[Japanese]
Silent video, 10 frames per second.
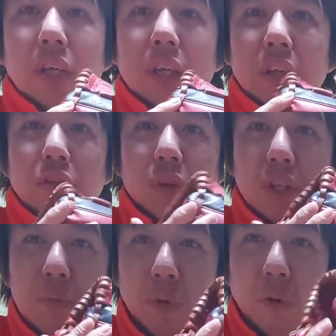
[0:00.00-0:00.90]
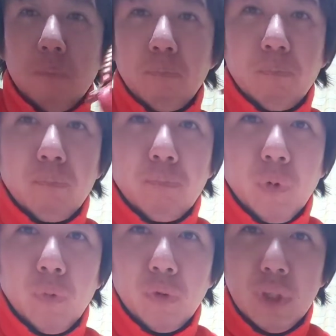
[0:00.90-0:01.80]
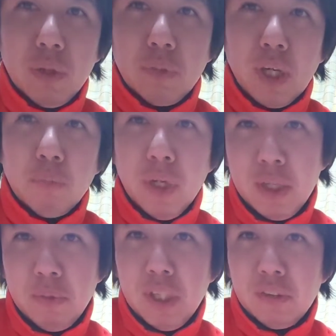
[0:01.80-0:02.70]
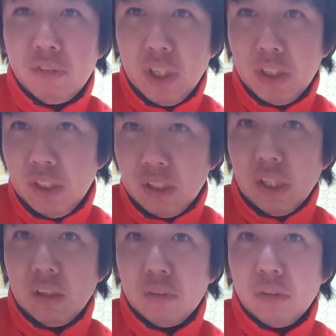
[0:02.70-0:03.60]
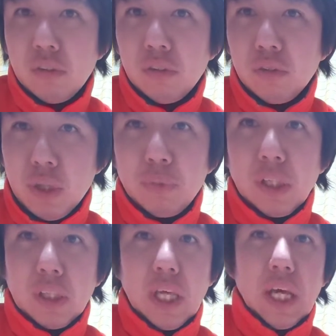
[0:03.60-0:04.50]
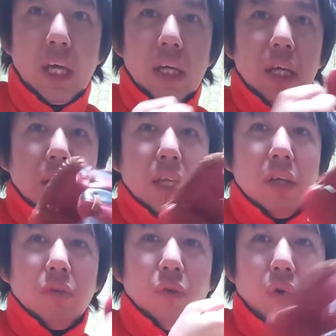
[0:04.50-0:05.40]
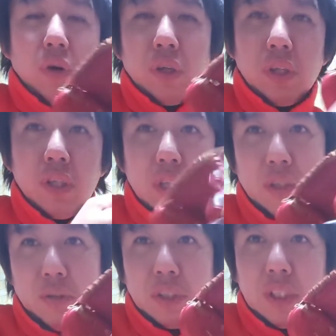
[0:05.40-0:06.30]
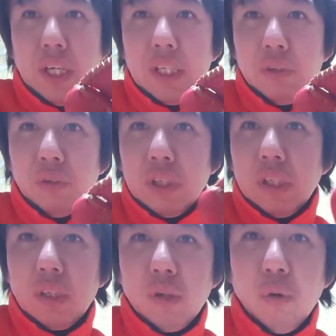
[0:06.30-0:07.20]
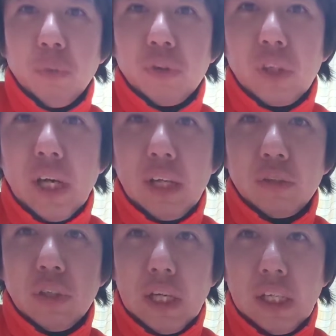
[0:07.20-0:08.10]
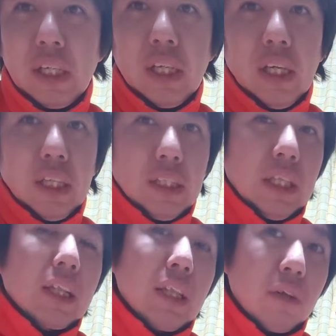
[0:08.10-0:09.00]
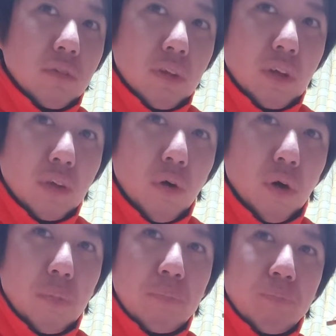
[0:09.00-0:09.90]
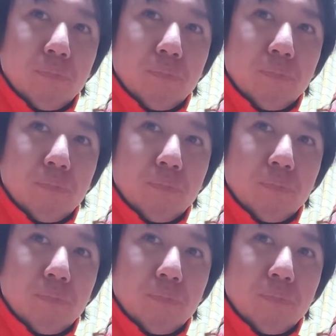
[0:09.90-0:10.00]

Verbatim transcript: えー、それでもこのグラブは前々使ってたグラブなんで、結構試合用にほぼ使えるぐらいになってるんですけど、